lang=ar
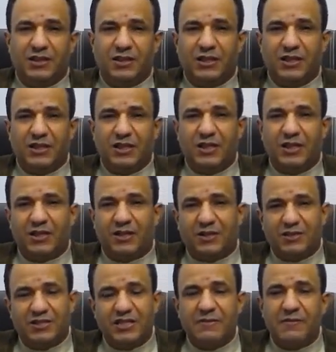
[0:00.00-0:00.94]
آه،
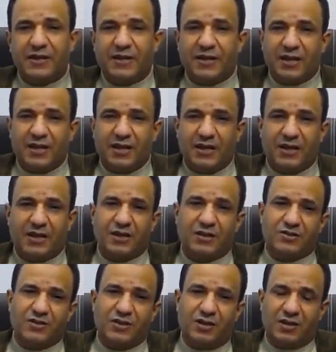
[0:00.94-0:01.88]
قديما كان
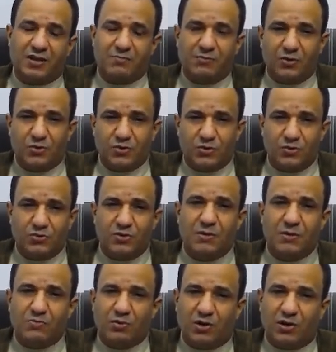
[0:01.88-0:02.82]
شعرا موزونا
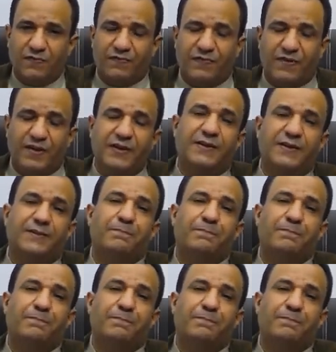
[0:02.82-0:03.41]
مقفا